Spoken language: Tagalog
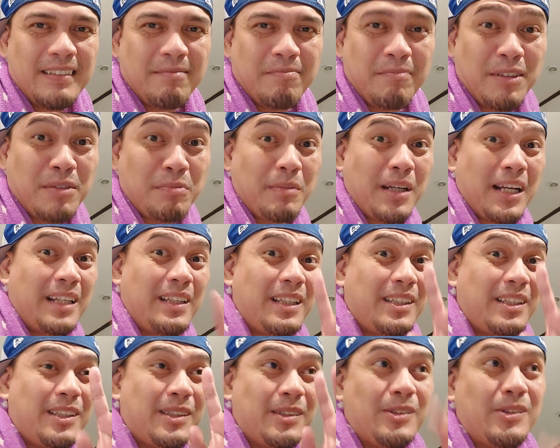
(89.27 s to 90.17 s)
Mas
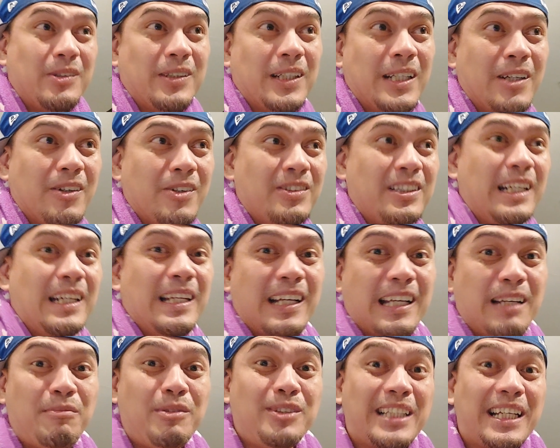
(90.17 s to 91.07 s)
maganda siguro yan kung
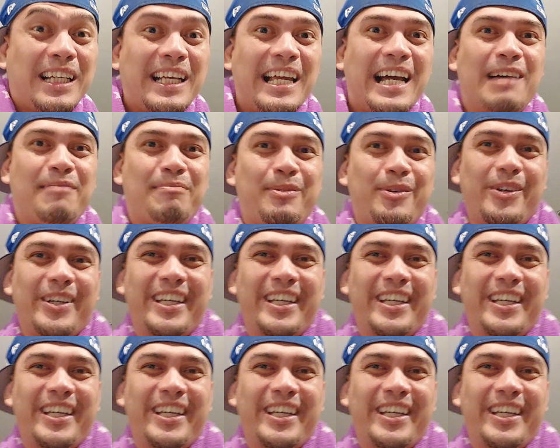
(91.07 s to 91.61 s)
nilagay mo sa kiyapo eh.